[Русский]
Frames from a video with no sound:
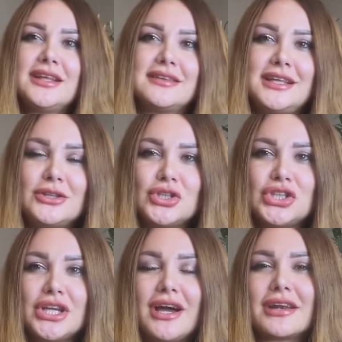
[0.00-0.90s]

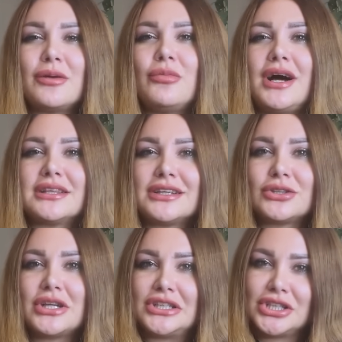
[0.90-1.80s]
Следующий аромат,
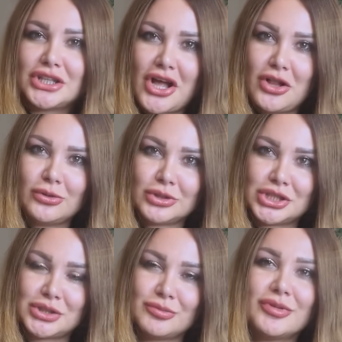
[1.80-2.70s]
который я считаю
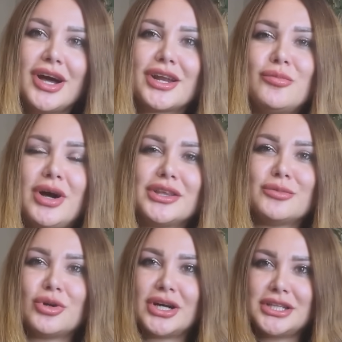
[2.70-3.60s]
лучшим
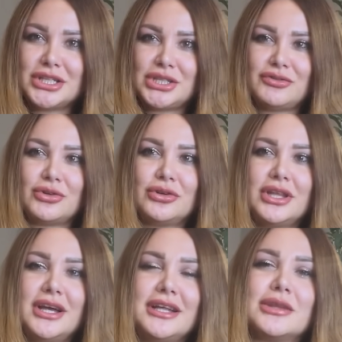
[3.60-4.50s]
ароматом уходящего
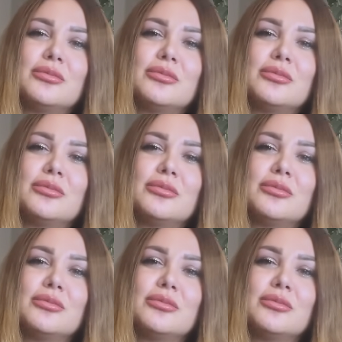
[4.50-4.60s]
года, это